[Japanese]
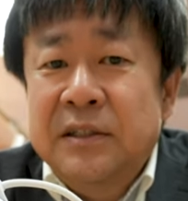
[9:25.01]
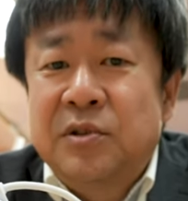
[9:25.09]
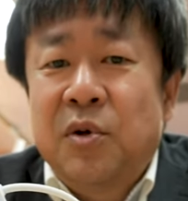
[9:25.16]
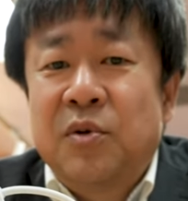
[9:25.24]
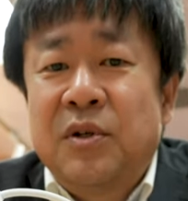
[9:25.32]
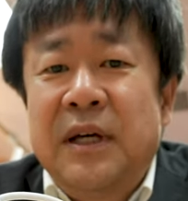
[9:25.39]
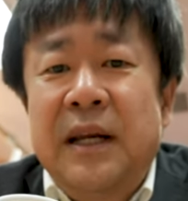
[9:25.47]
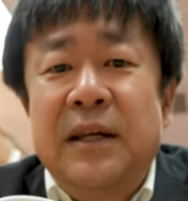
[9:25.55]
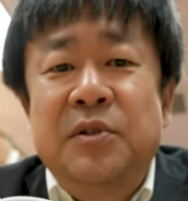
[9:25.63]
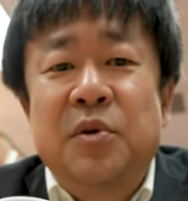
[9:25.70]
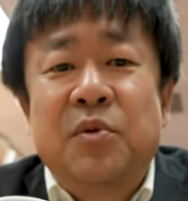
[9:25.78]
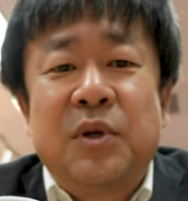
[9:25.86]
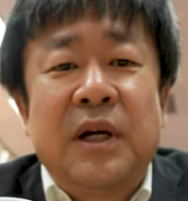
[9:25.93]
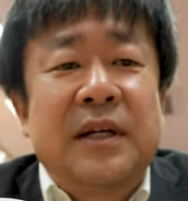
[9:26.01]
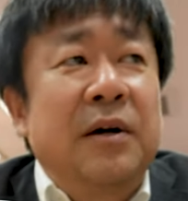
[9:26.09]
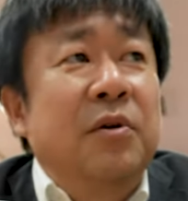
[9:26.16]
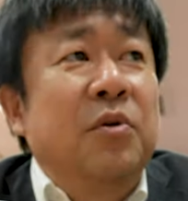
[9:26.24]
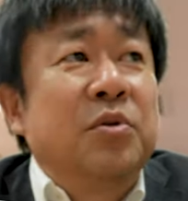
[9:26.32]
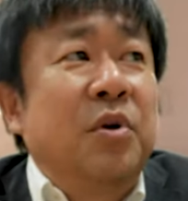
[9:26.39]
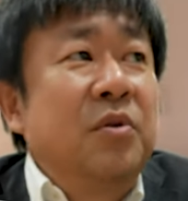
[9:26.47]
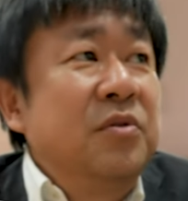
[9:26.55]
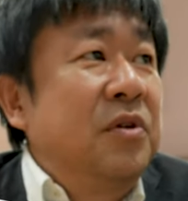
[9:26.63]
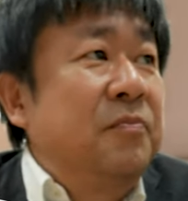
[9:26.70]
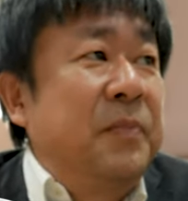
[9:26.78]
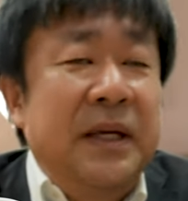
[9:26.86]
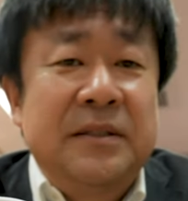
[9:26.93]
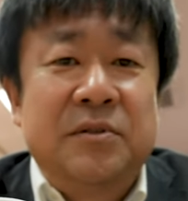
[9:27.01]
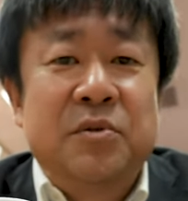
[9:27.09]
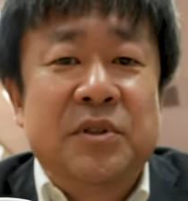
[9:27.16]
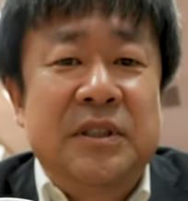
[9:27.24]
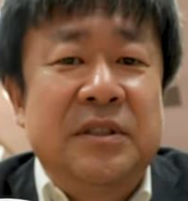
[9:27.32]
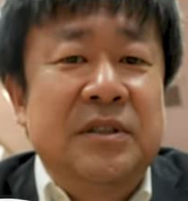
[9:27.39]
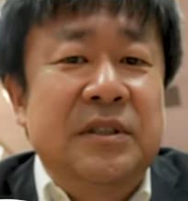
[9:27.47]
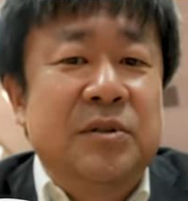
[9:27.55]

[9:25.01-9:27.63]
そこから4日間ほとんどペース落ちず